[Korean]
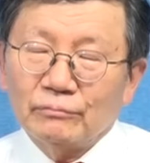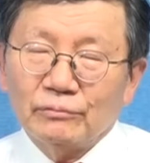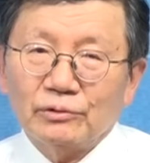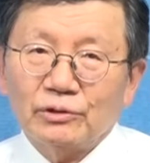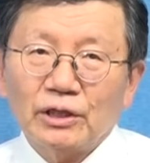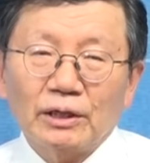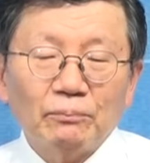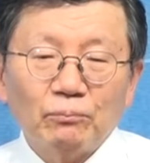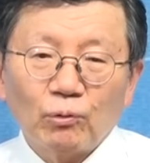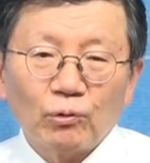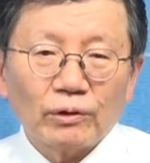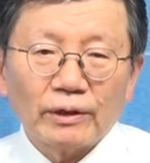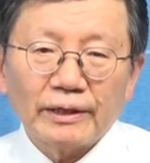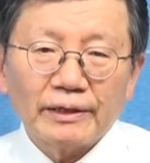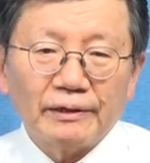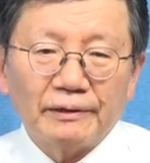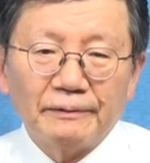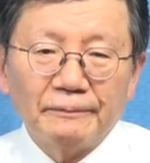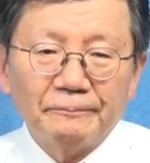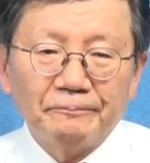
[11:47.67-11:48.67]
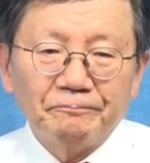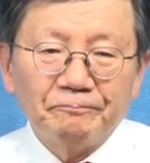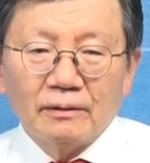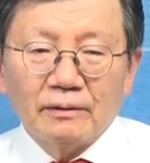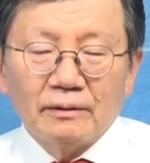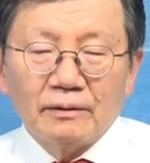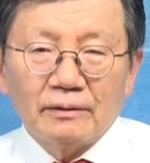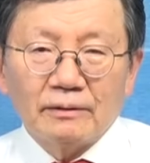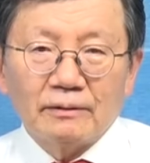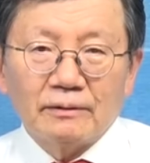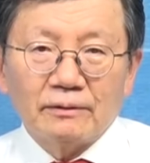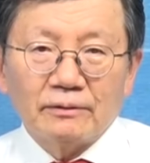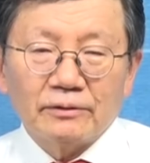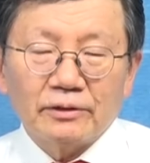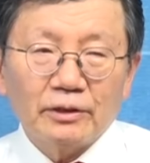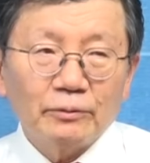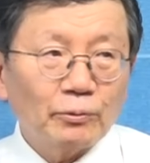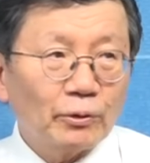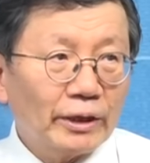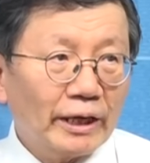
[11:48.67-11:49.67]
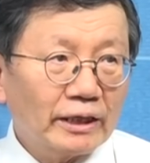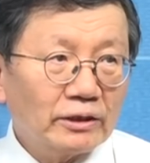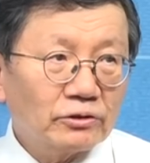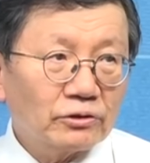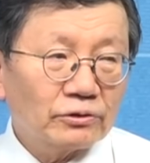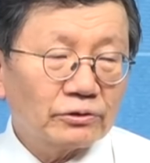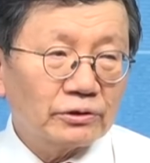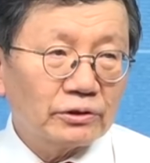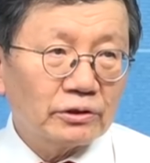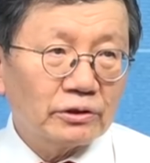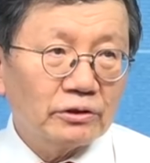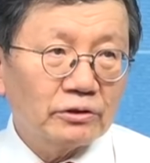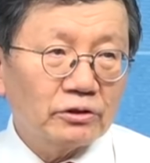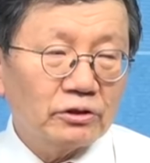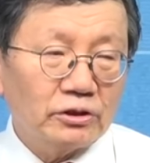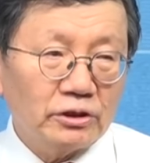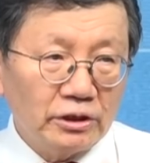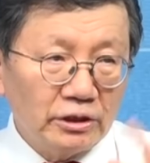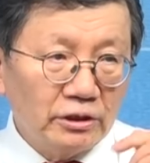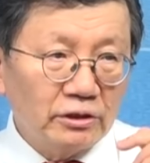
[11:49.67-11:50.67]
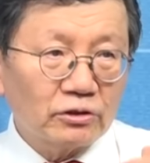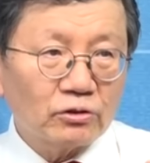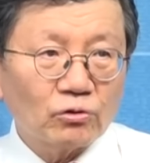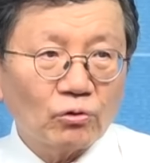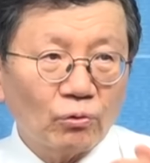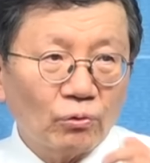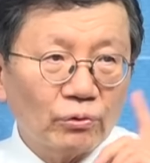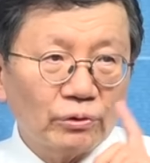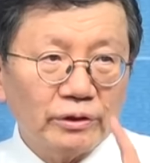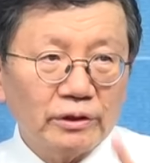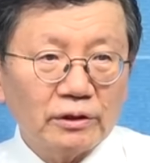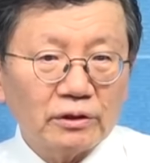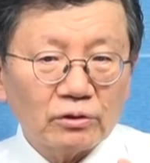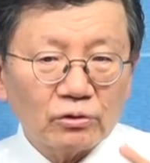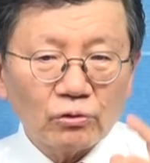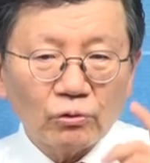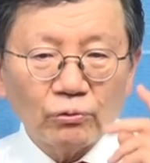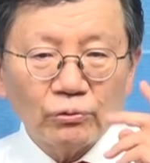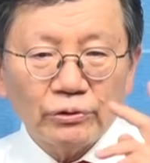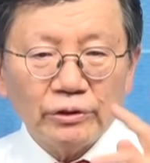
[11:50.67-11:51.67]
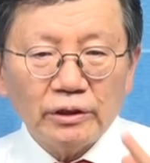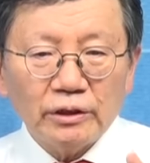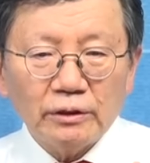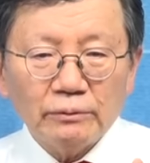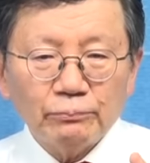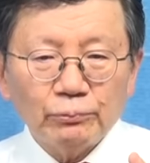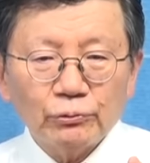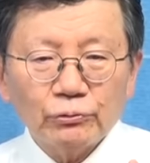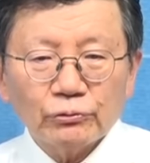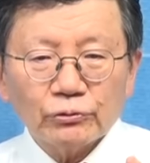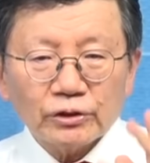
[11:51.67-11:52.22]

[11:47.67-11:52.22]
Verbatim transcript: 잘 몰라요. 어, 일본 행정지리는 1도, 1도, 2부,